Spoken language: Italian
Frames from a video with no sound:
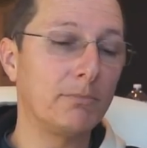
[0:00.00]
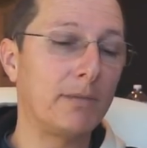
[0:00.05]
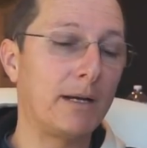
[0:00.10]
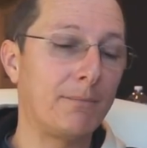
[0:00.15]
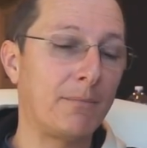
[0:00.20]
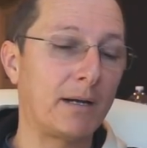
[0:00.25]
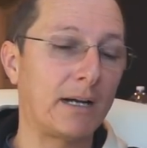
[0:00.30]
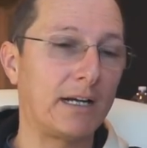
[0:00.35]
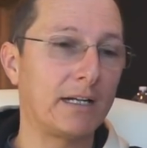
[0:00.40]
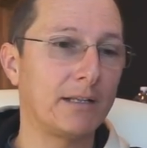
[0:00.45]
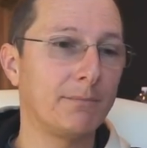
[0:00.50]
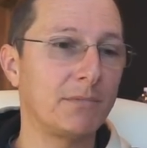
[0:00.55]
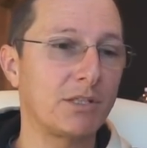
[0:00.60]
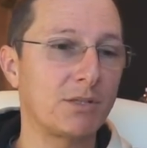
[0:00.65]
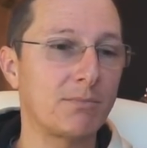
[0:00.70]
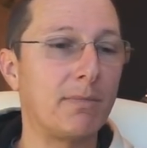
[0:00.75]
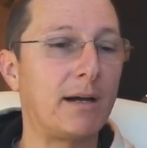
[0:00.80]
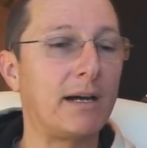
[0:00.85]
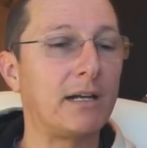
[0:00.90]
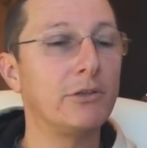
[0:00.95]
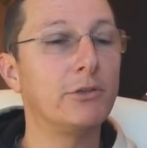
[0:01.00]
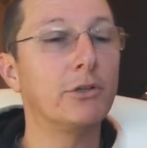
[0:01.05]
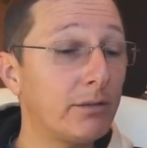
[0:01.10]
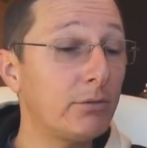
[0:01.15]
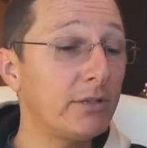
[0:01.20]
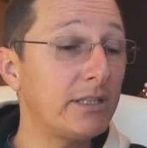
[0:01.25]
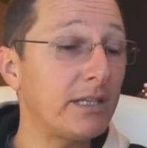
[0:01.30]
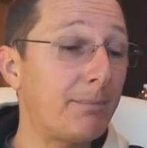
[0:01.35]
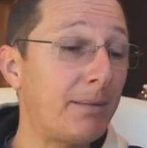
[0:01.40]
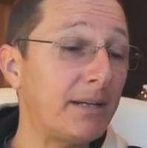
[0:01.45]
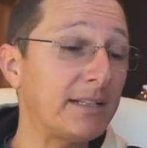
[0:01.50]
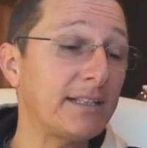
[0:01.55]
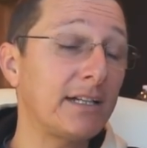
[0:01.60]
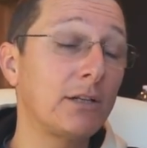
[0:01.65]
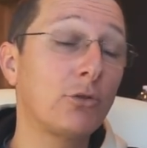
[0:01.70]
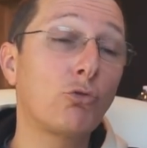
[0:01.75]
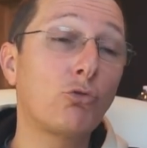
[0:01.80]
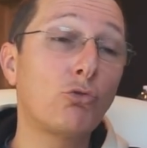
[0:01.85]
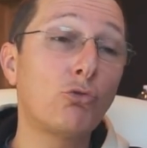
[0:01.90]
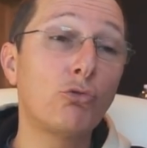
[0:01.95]
ma magari mi sbaglio quindi a parte
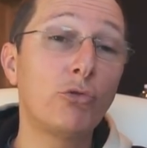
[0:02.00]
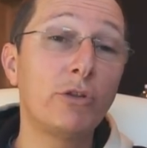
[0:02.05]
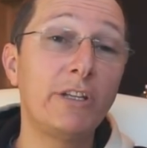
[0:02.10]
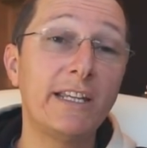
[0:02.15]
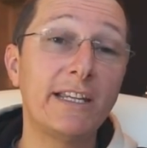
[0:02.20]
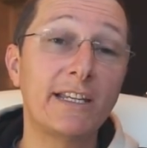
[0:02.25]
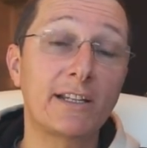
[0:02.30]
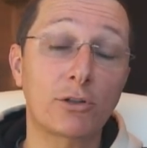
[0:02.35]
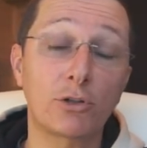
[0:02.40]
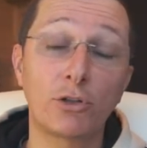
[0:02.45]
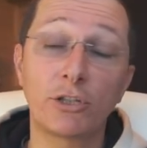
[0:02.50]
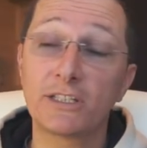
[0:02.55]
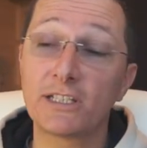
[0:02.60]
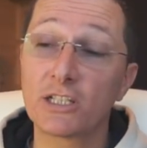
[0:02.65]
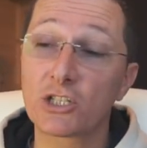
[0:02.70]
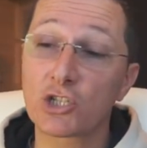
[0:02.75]
alcuni errori del